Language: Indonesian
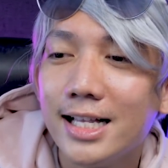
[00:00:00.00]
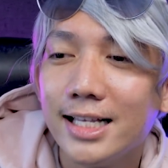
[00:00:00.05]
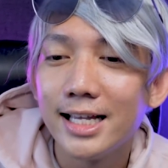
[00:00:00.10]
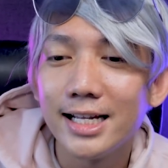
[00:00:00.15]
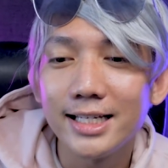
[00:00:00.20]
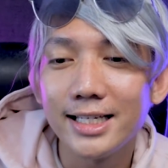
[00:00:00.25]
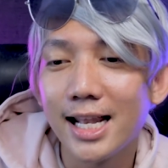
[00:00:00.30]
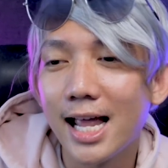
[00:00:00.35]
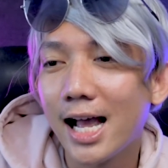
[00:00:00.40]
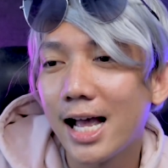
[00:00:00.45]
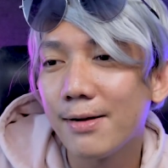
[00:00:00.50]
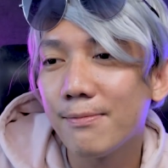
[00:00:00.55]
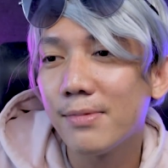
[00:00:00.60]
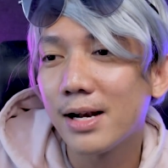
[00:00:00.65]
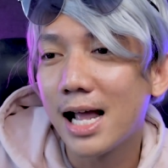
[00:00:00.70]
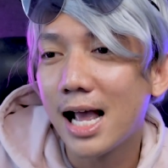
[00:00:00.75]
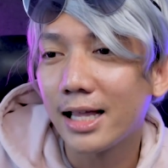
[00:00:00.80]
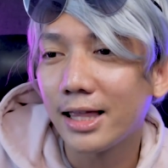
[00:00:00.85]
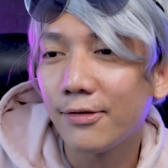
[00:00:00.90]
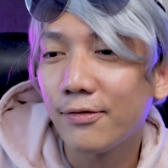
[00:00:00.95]
Jadi silahkan
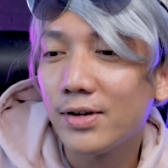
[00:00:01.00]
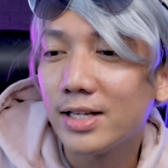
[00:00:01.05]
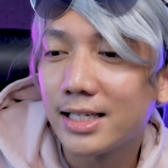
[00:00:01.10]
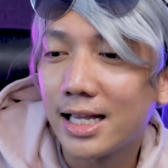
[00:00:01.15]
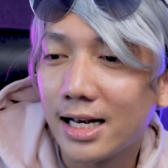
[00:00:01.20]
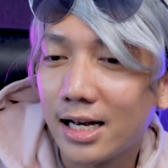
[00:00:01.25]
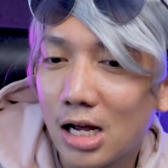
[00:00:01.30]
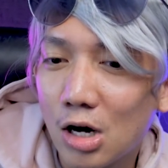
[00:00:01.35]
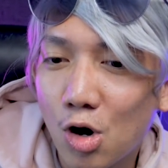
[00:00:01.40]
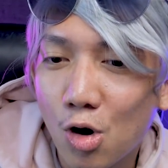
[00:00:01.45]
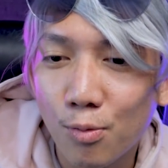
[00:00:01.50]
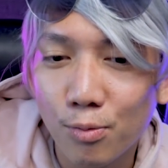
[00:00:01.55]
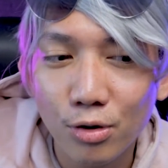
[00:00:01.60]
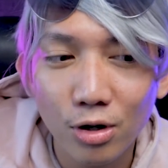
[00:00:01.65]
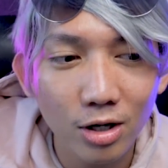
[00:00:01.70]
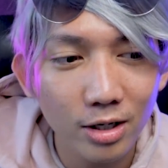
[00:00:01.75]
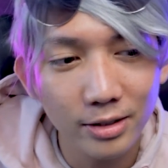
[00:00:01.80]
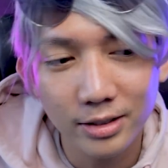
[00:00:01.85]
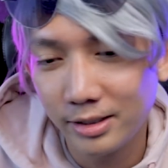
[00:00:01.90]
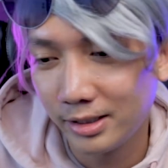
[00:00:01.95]
beraktif di sana
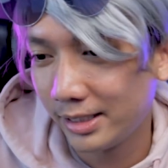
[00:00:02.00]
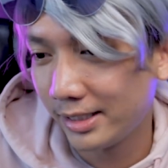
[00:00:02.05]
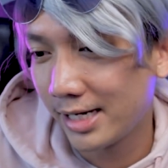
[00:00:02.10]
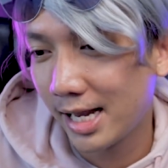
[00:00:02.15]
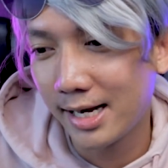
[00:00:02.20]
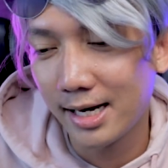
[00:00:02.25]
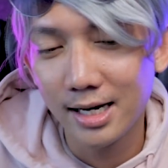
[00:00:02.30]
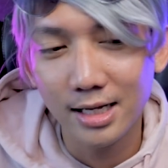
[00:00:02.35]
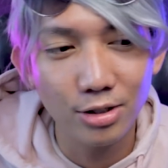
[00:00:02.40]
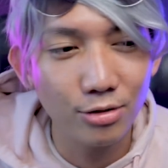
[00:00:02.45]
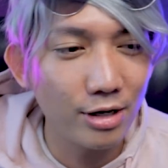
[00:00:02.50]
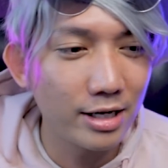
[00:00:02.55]
ngobrol channelnya